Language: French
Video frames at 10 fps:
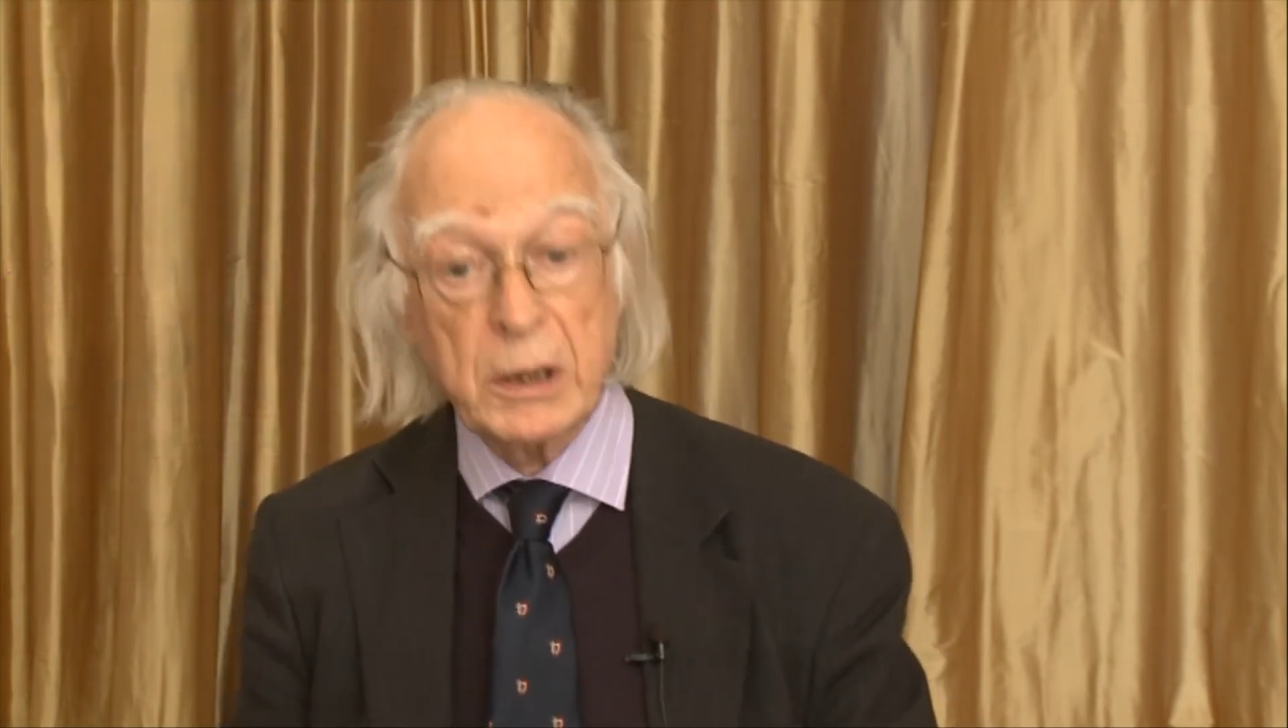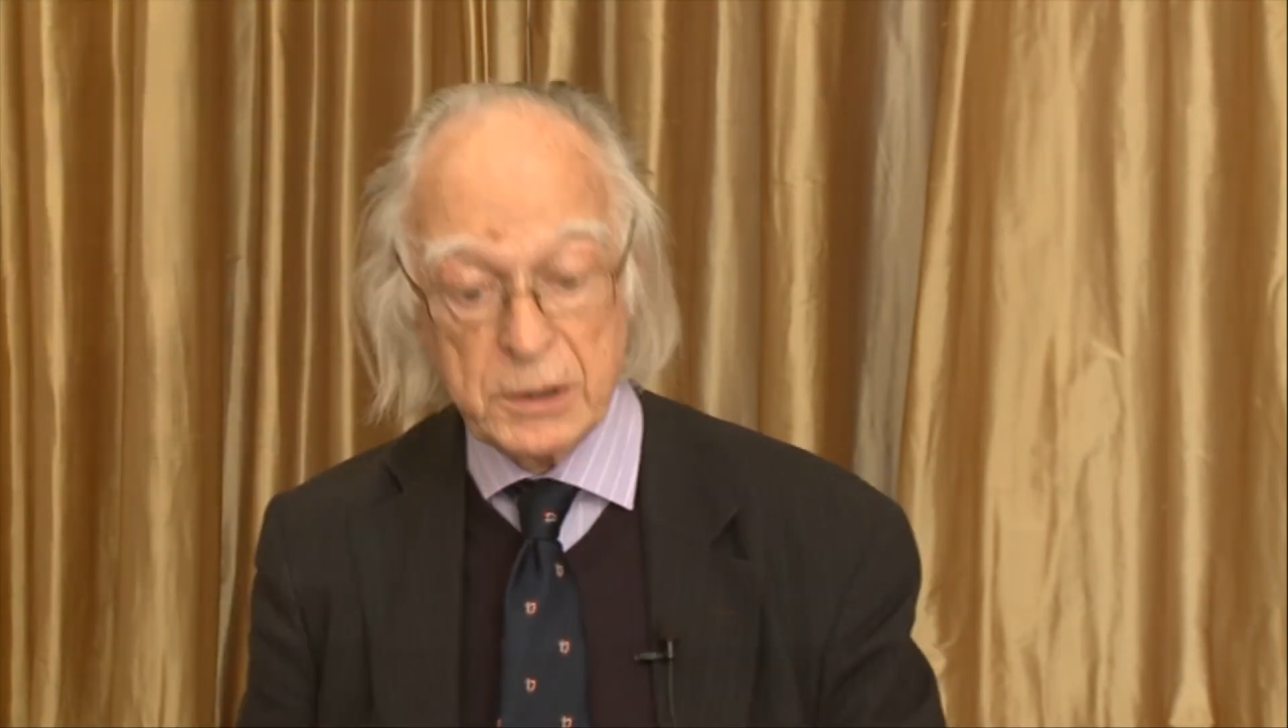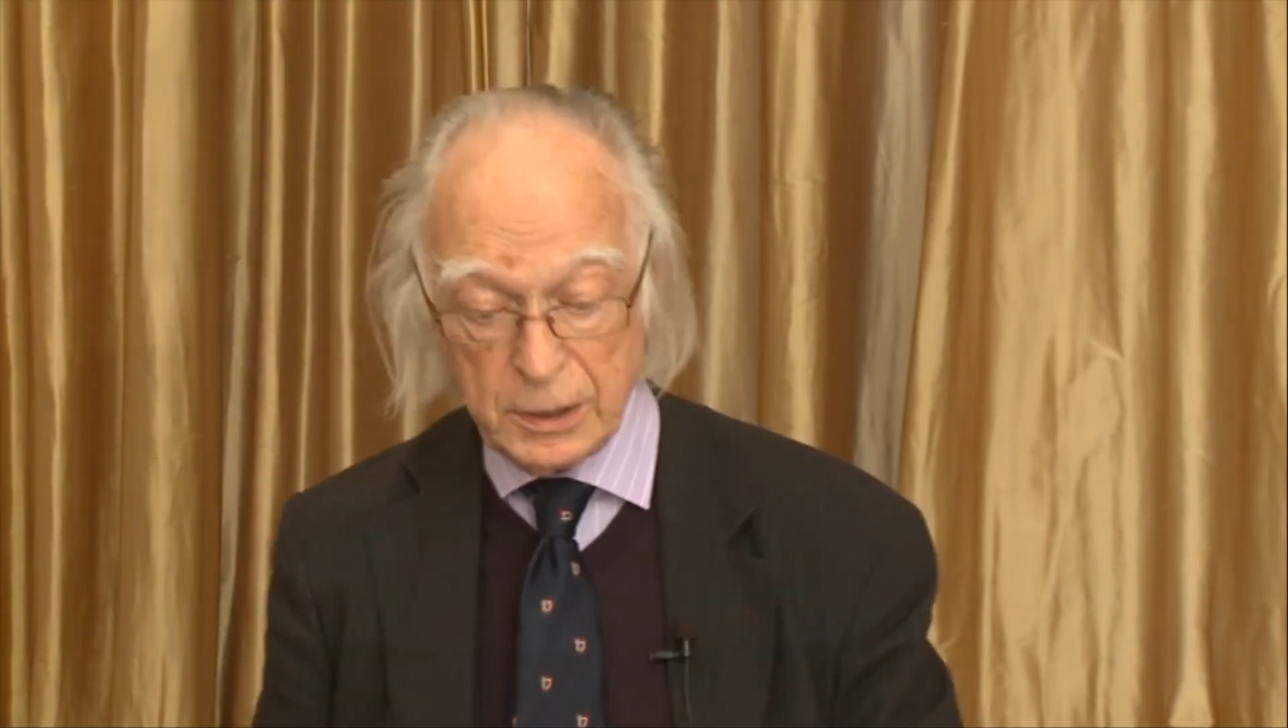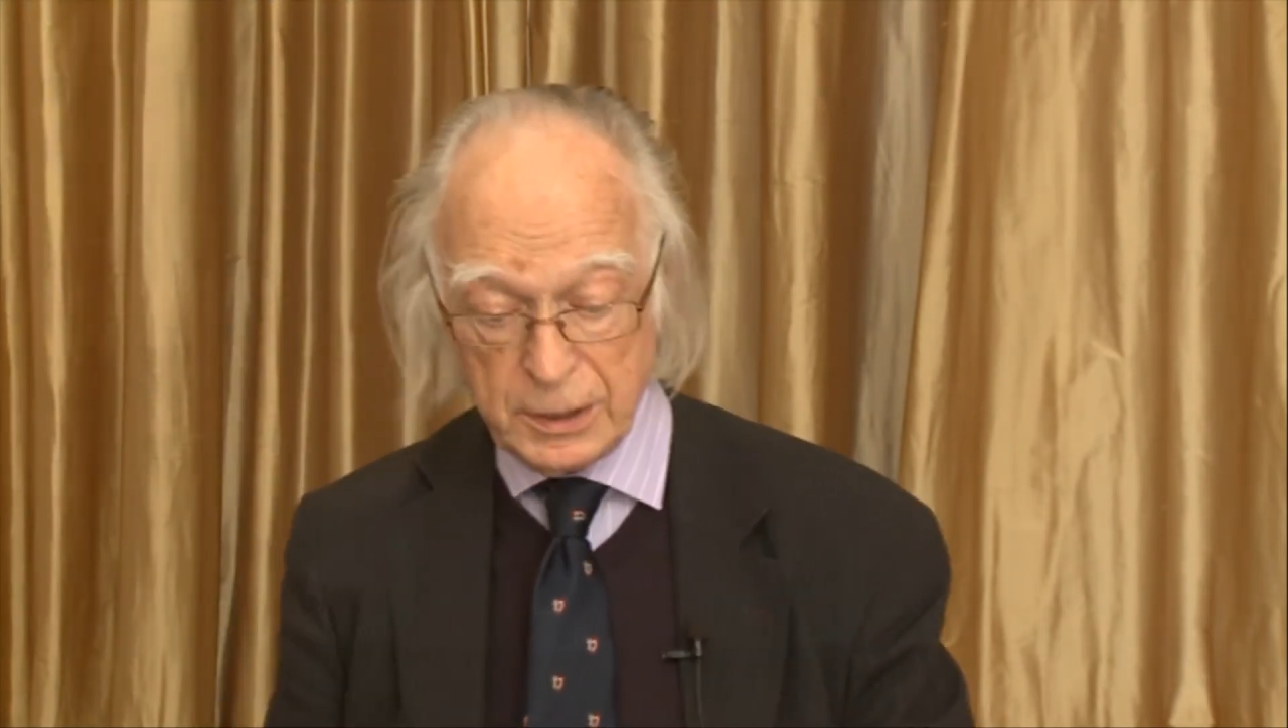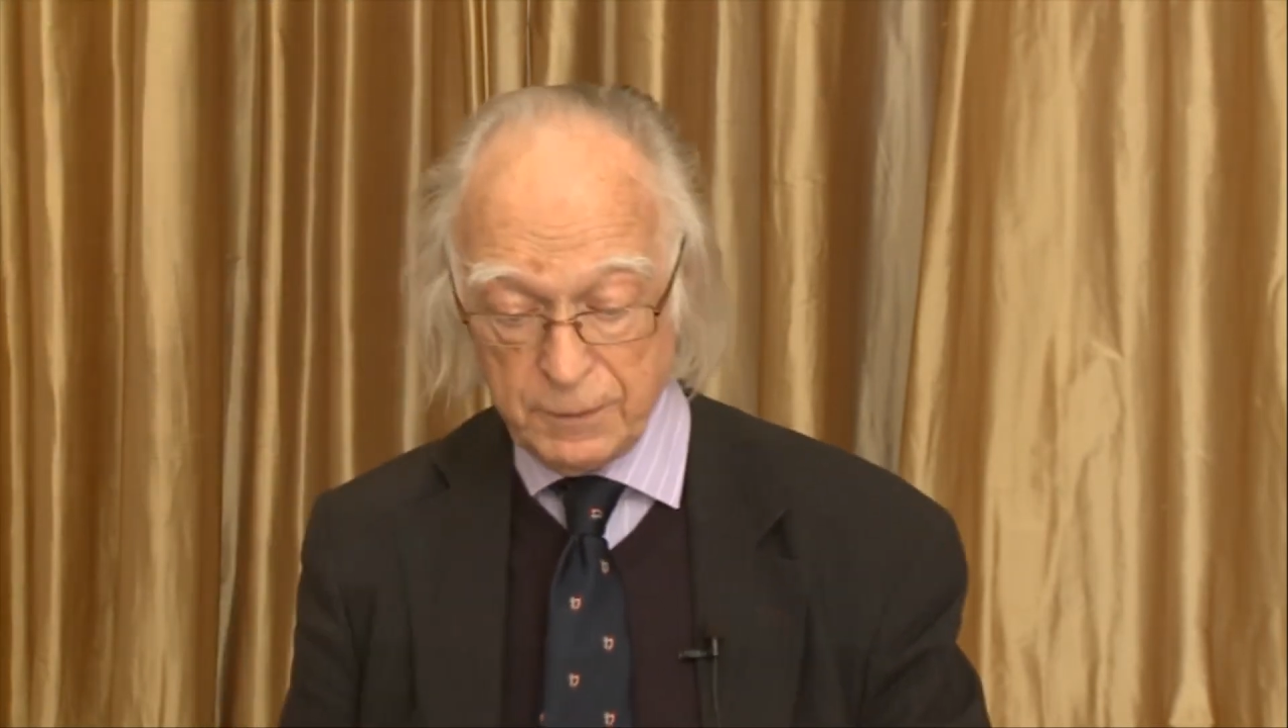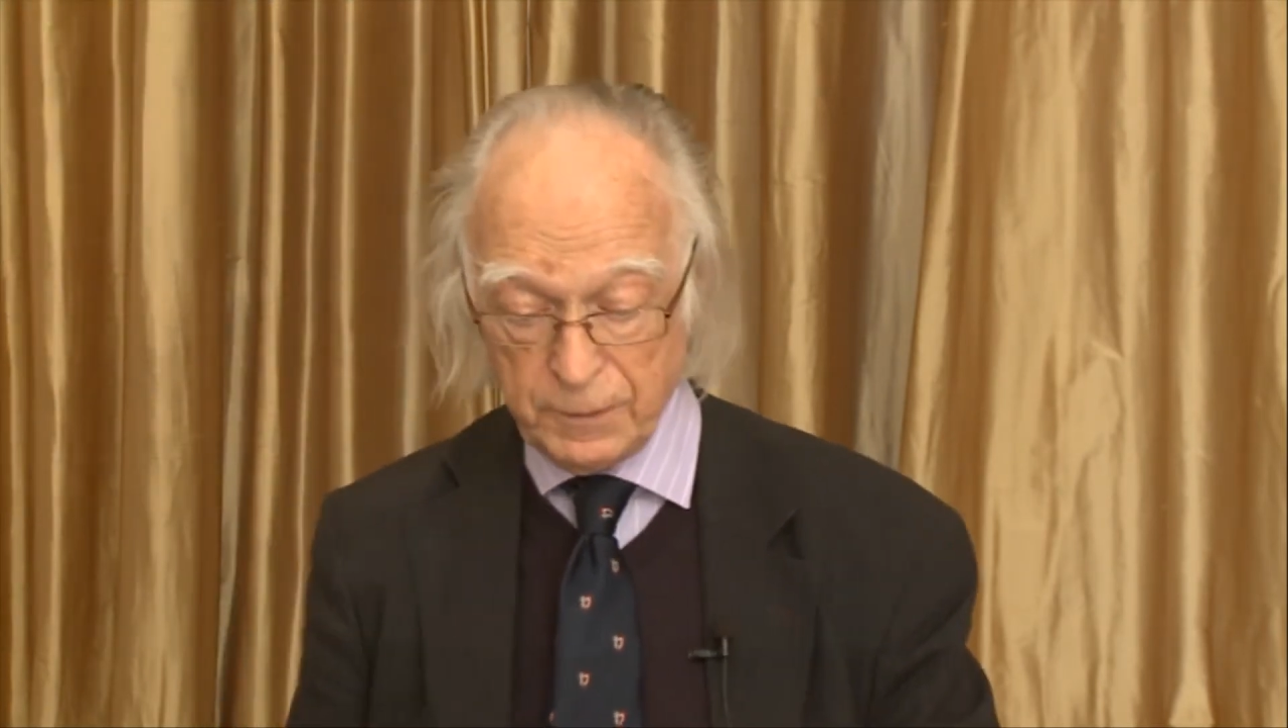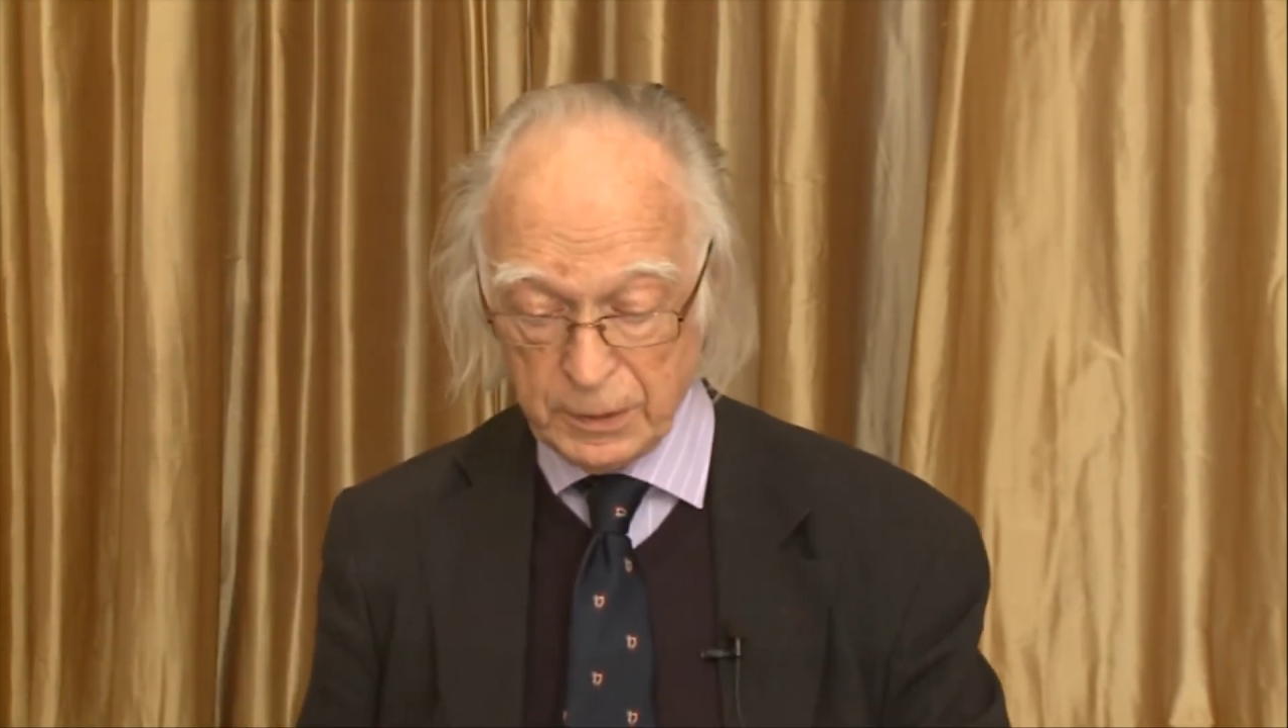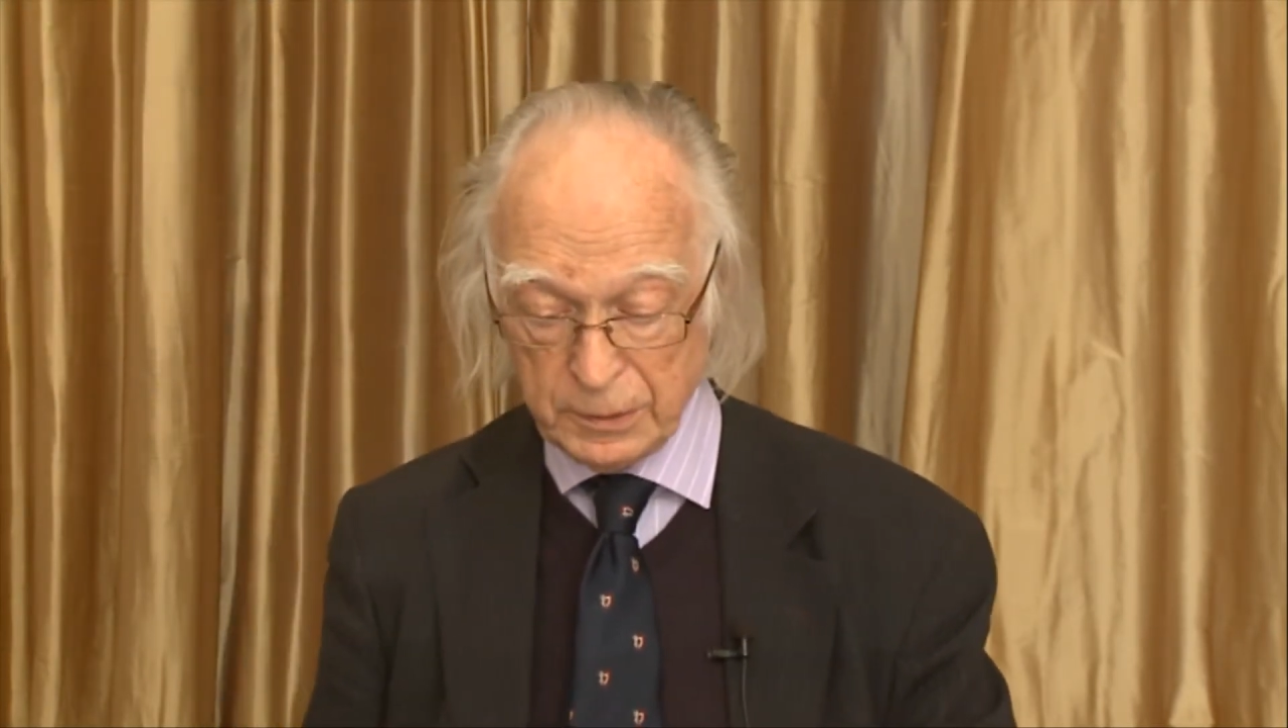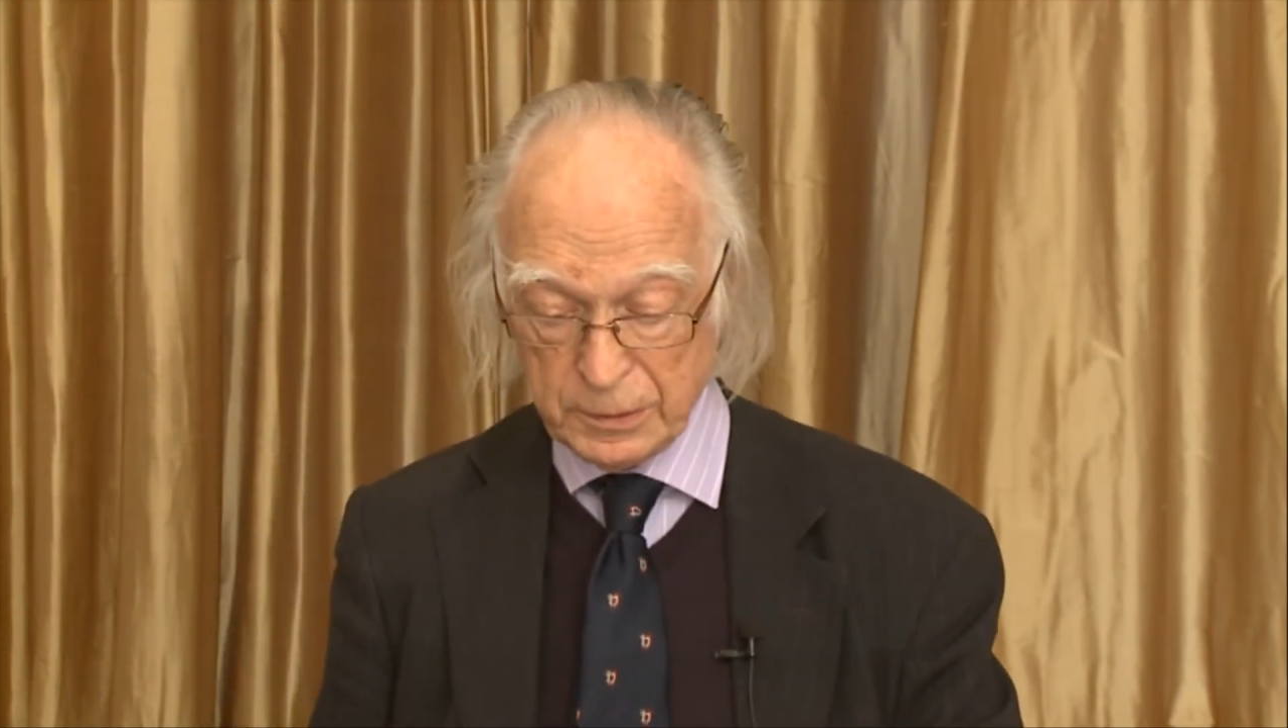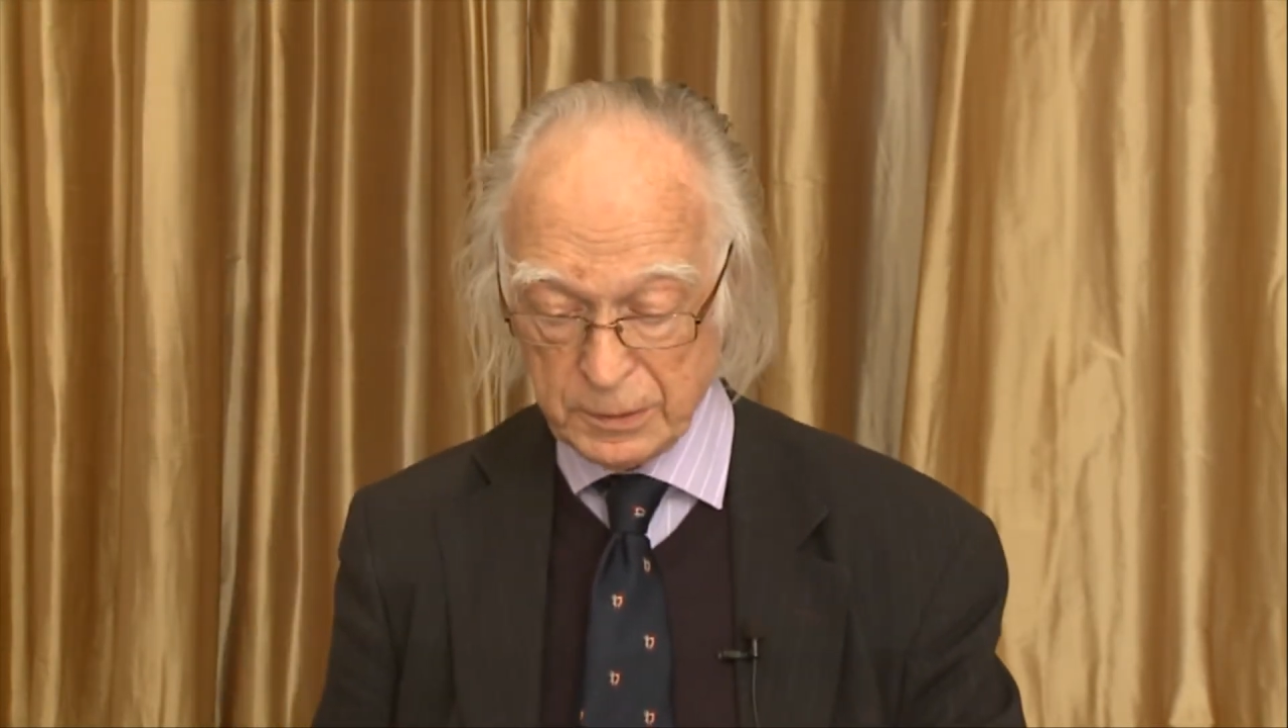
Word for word: d'équivalent